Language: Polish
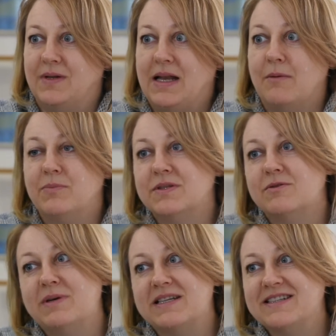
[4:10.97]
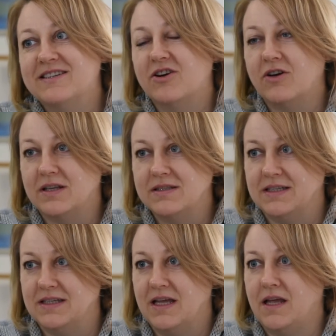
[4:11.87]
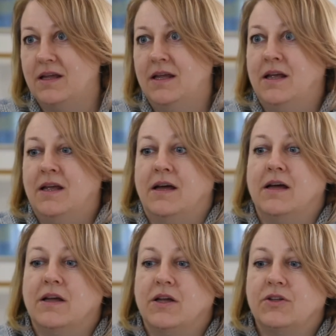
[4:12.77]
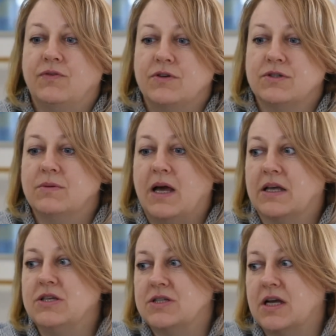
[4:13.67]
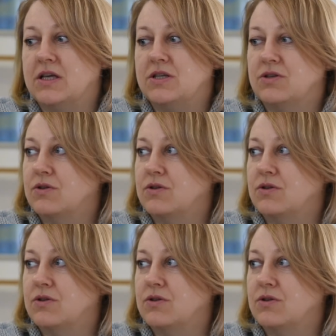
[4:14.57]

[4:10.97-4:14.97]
Lampy są bardziej dekoracyjne, e, tworzą jakiś taki